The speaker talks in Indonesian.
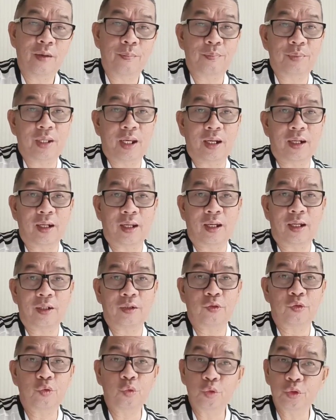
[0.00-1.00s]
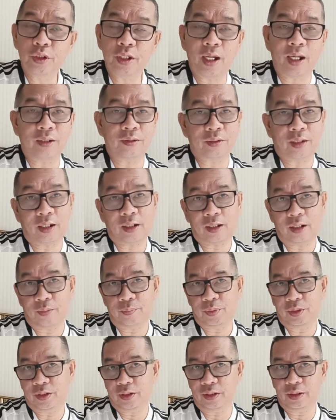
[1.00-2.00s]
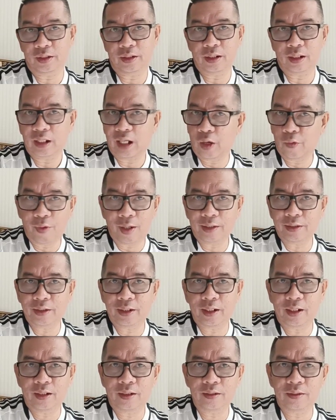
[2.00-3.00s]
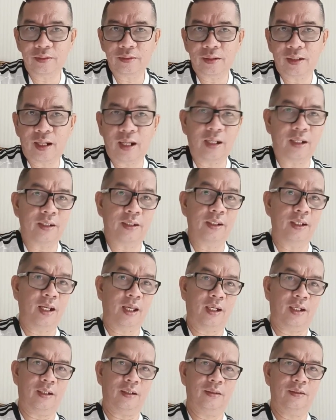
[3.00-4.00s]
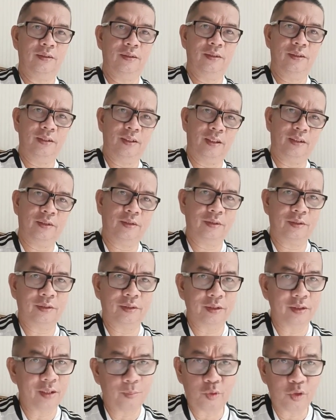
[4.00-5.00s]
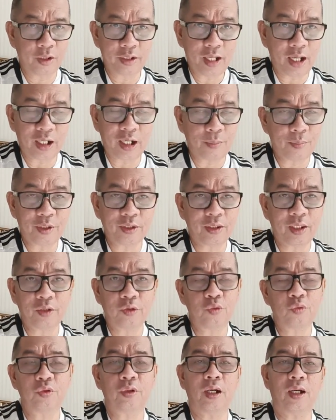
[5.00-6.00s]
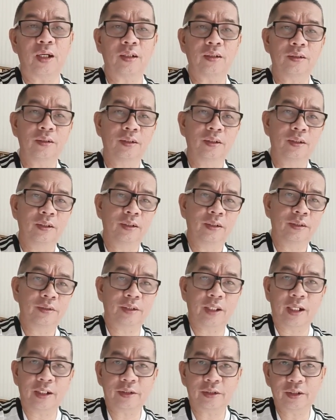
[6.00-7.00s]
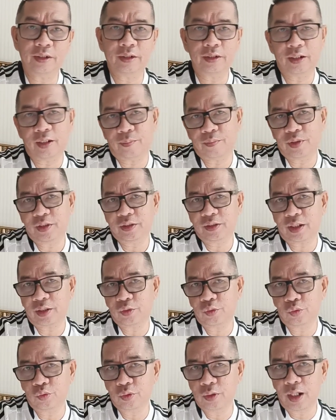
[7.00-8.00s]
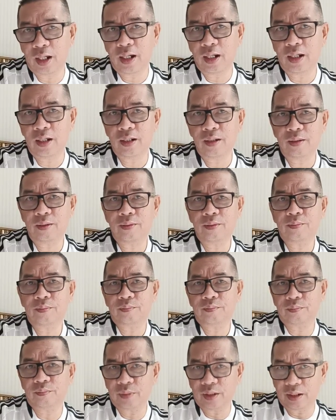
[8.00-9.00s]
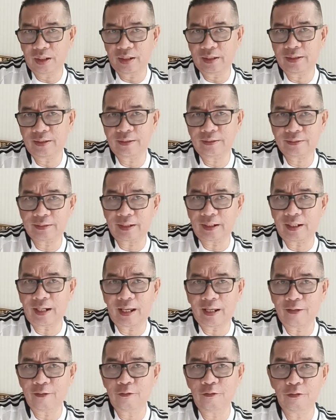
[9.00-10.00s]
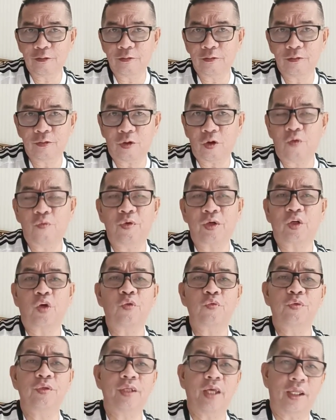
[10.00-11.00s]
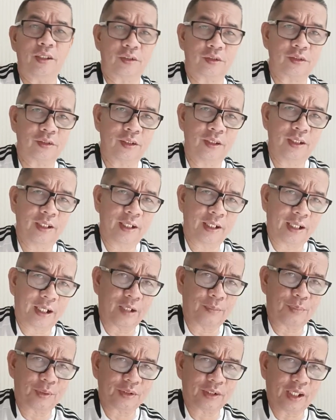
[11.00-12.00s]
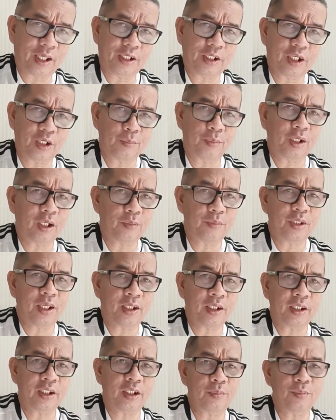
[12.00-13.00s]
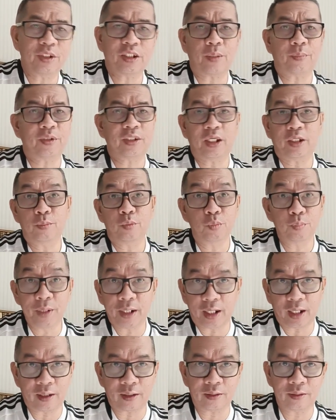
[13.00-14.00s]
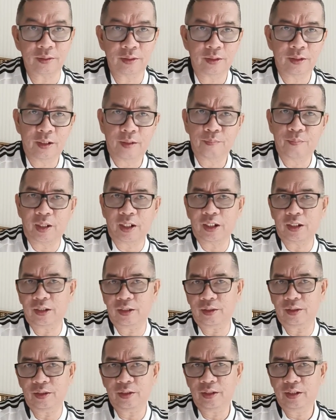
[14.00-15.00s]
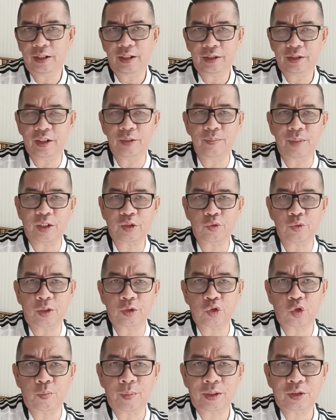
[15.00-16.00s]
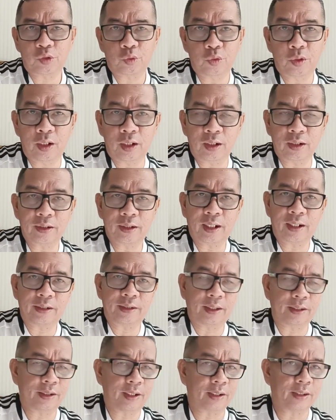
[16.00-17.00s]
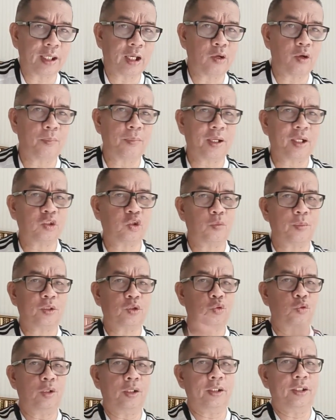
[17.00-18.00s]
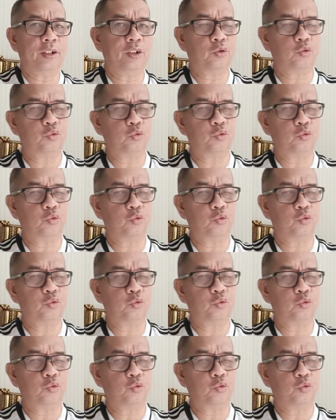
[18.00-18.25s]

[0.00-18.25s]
Piala Dunia antar klub ini. Lawannya Al Hilal. Ya, tidak boleh dianggap enteng juga. Chelsea tidak bisa juga eh, terlalu confidence karena percaya diri berlebihan ini bisa menjadi bumerang bagi tim asuhan Thomas Tuchel. Nah, kita tidak tahu apakah Thomas Tuchel ini